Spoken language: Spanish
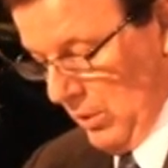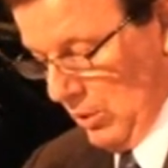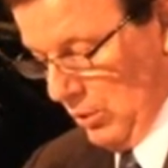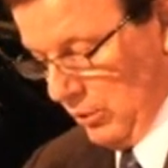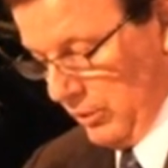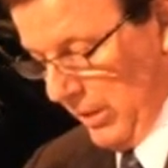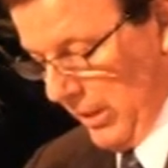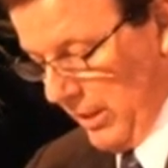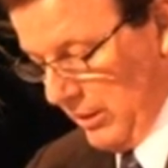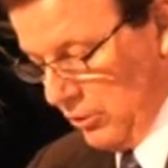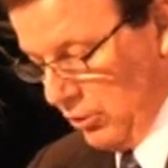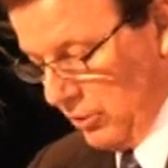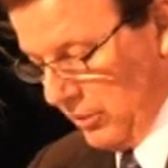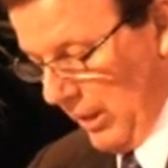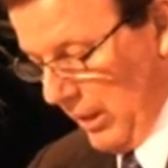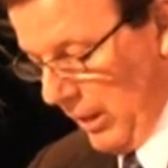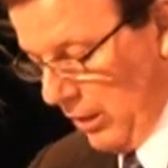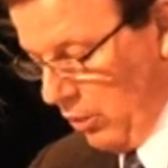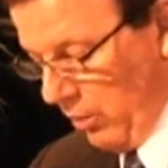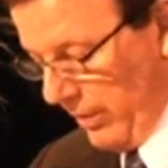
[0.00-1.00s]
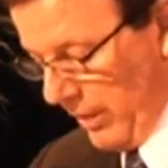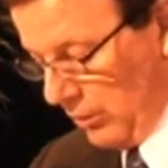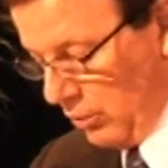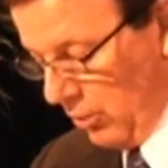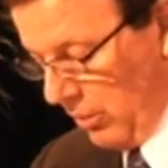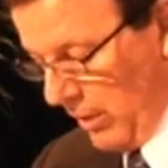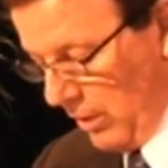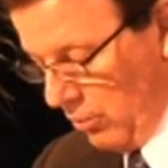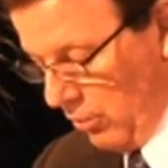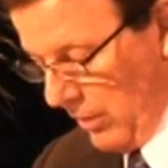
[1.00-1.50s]
Los derechos a la
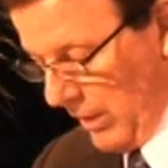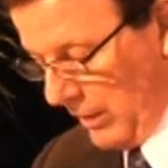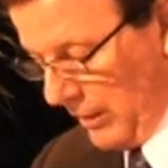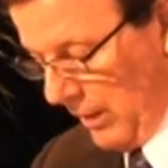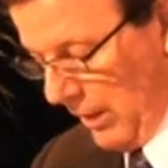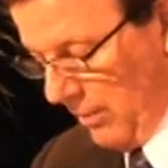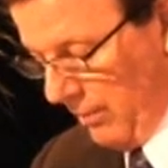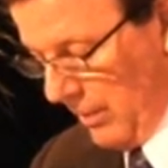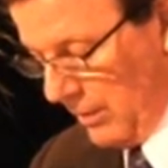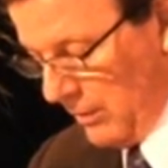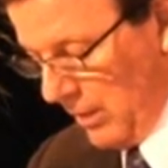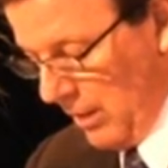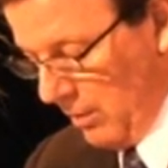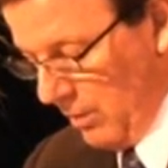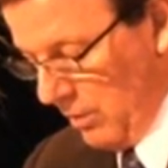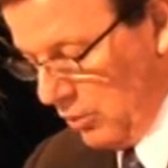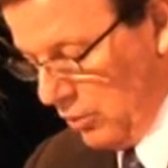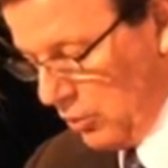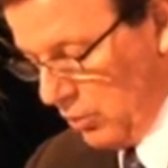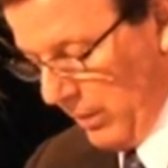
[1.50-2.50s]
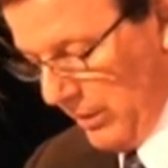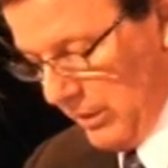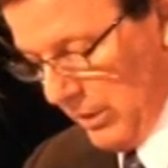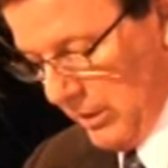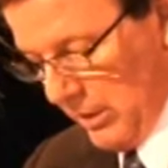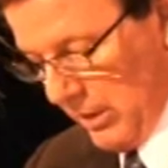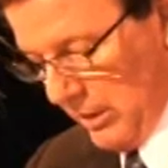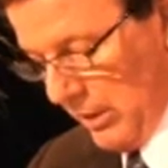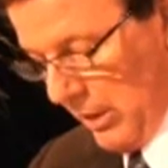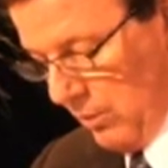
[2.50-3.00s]
cobertura educativa en términos
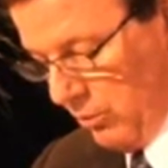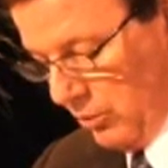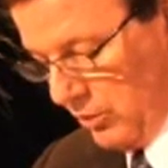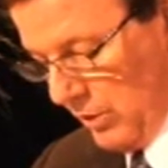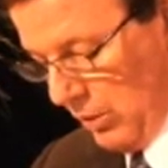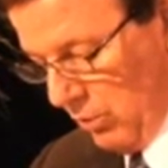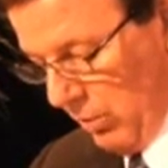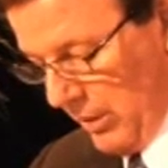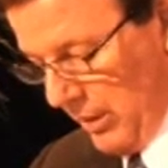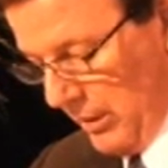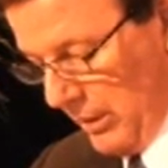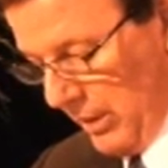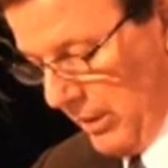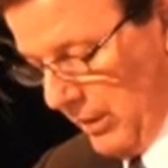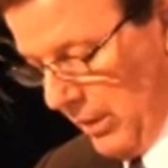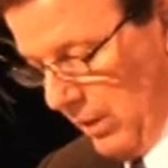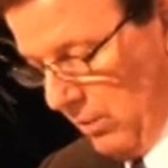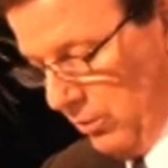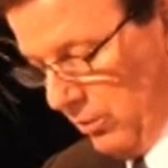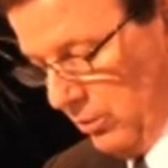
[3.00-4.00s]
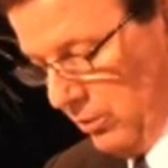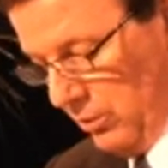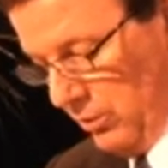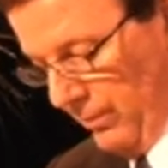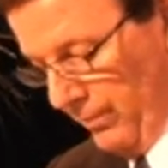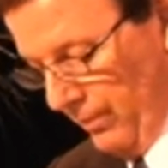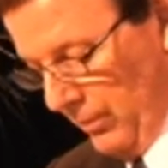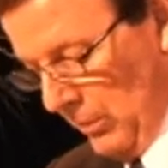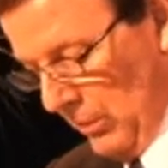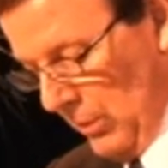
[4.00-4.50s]
cuantitativos y cualitativos
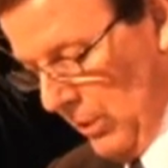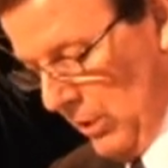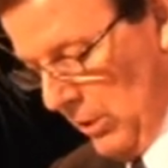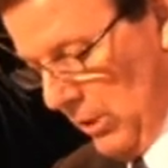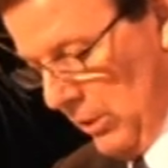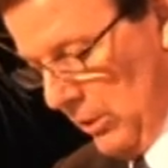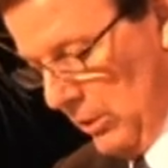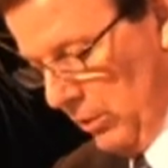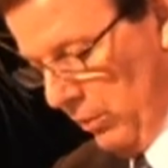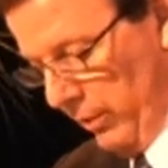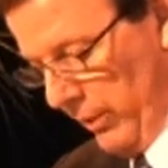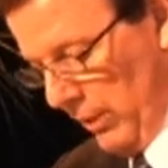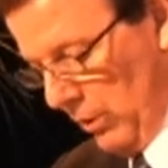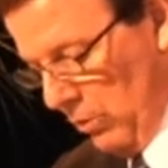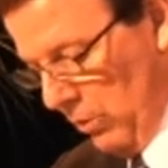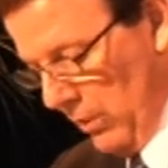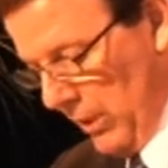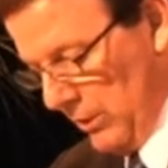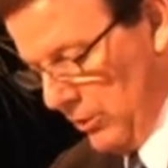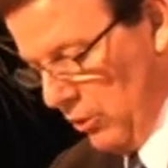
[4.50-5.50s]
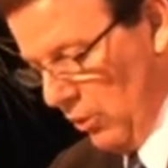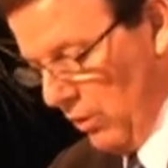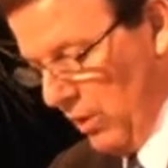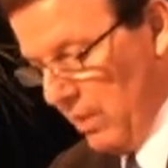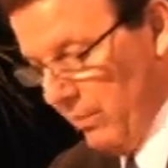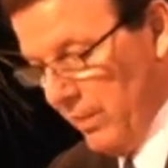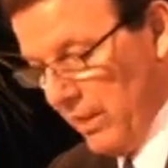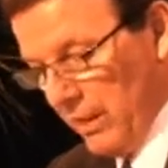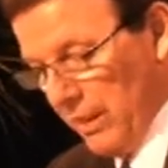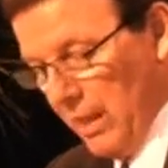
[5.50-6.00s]
y su vinculación
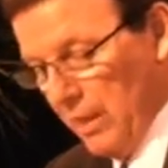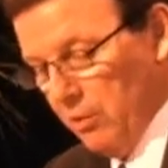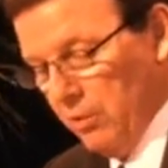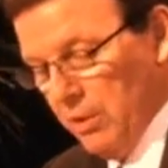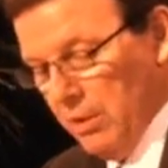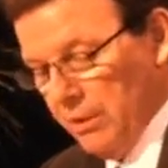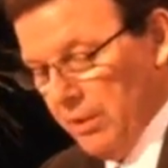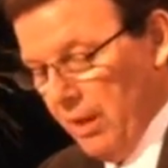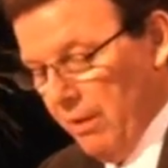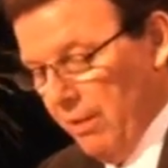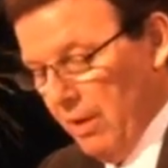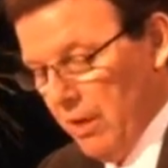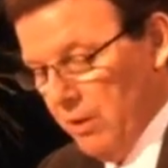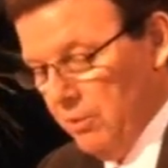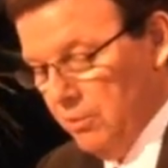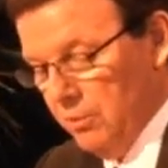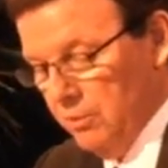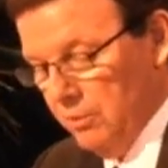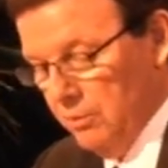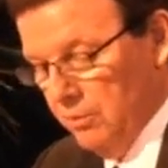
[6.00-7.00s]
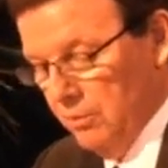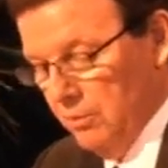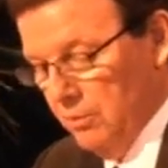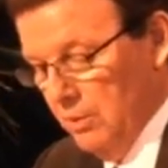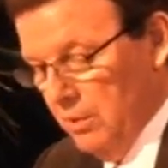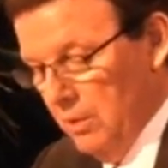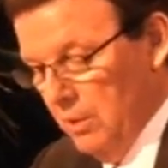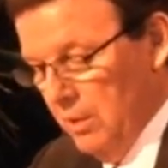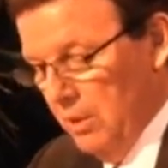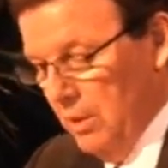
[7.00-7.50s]
al mercado del trabajo.
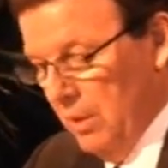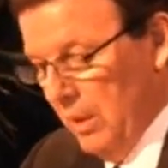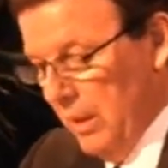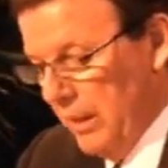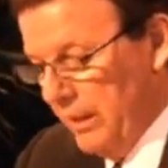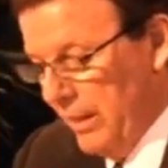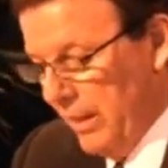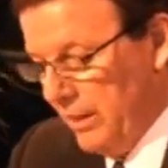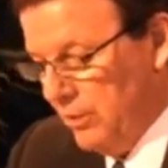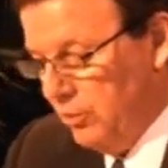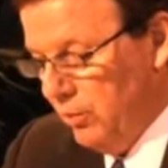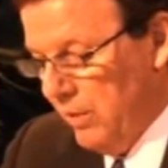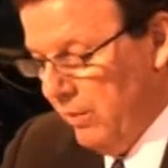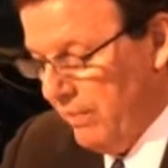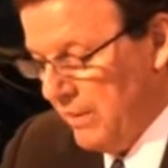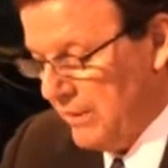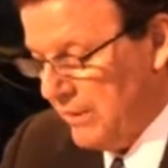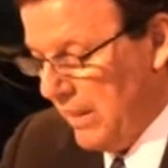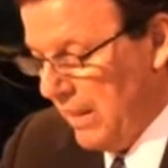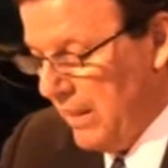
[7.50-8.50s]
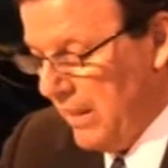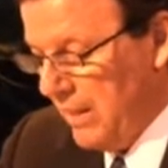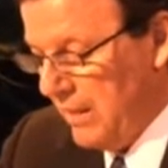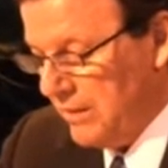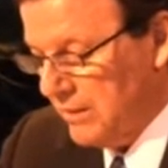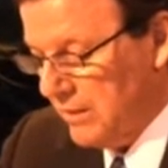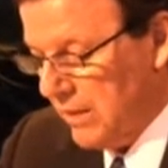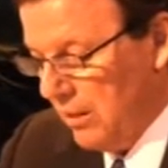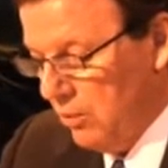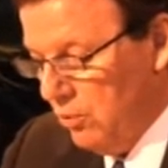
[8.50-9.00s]
El derecho universal a
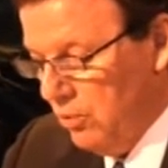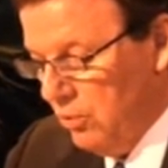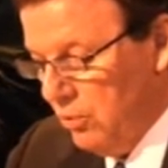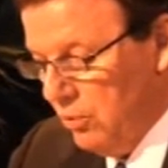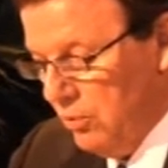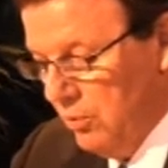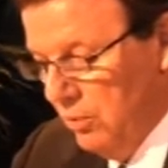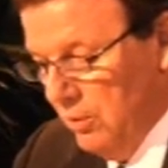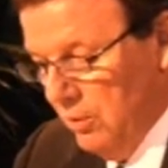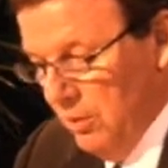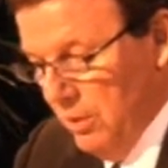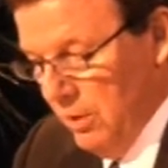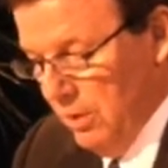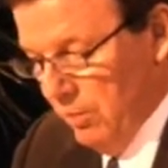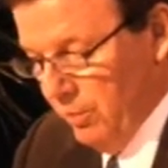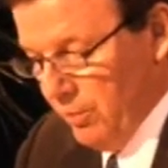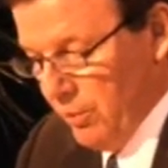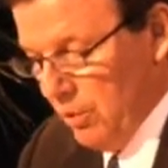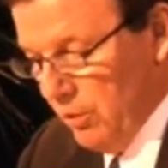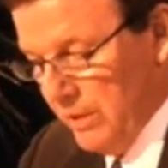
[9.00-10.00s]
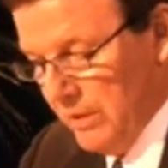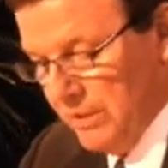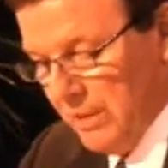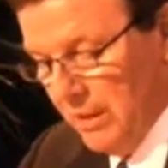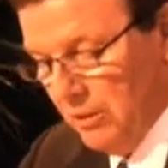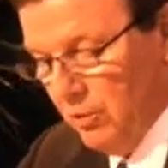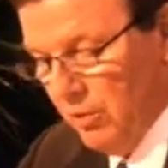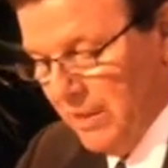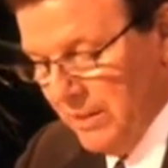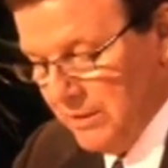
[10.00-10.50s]
la salud,
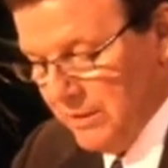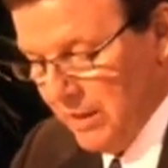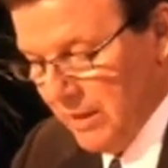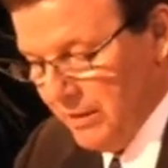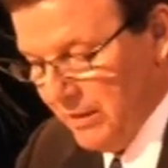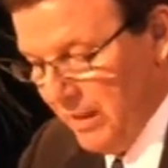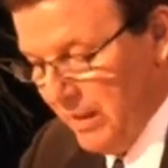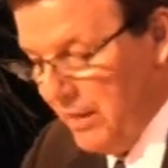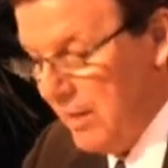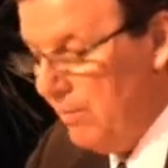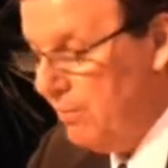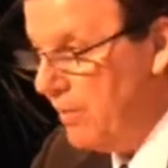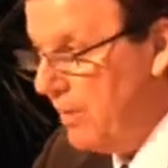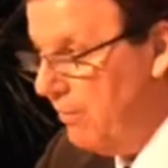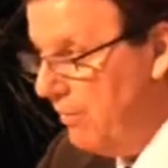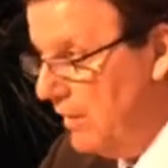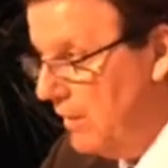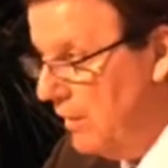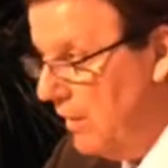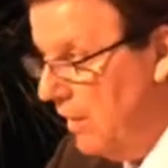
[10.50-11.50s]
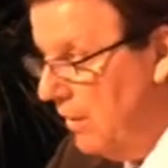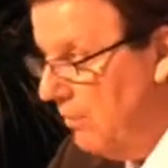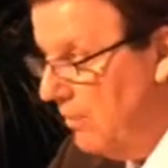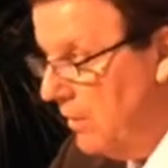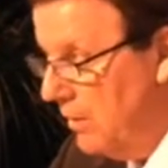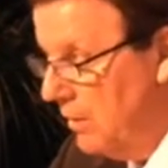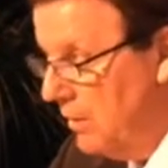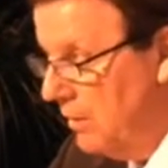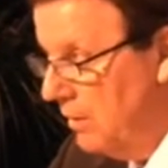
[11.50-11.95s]
priorizando la estrategia preventiva